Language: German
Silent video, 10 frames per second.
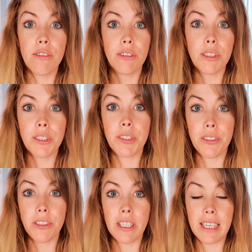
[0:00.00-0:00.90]

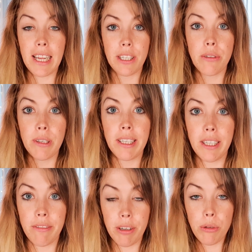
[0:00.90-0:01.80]
funktioniert
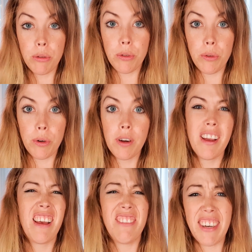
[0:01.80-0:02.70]
natürliche Verhütung?
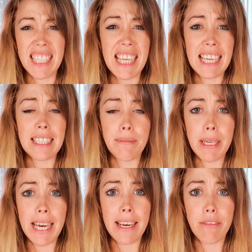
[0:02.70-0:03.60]
Was hat es
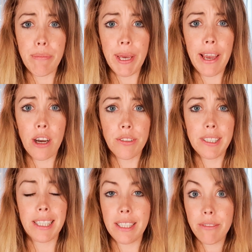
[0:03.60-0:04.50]
mit NFP auf
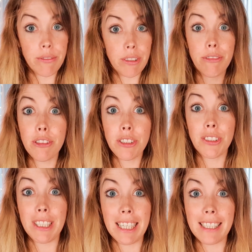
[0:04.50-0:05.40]
sich? Wie
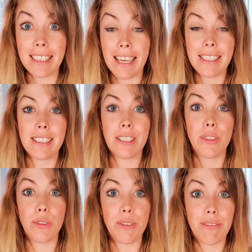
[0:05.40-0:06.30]
funktioniert das Ganze?
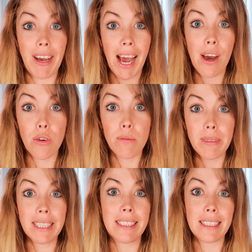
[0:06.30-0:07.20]
Und warum
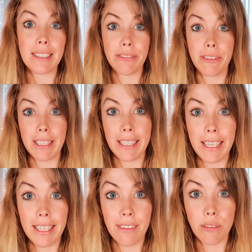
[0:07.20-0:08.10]
ist es für den
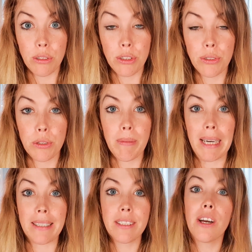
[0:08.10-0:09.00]
Kinderwunsch so
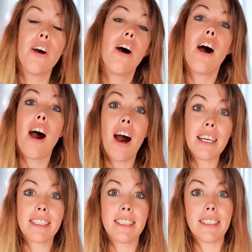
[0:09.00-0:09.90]
spannend?
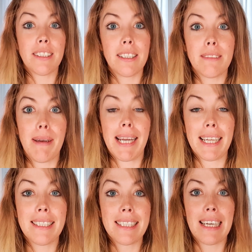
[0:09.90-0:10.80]
Heute soll es mal
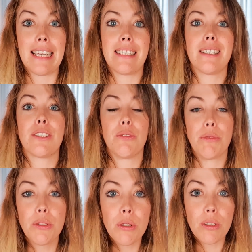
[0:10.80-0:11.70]
ganz klassisch um
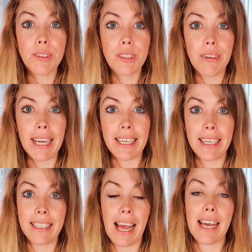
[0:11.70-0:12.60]

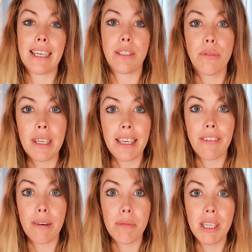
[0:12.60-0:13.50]
Zyklustracking nach natürlicher
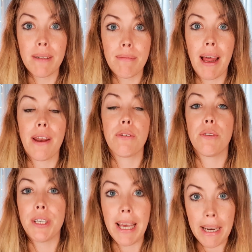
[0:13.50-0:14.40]
Familienplanung
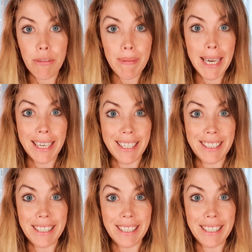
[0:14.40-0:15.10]
und NFP-Regeln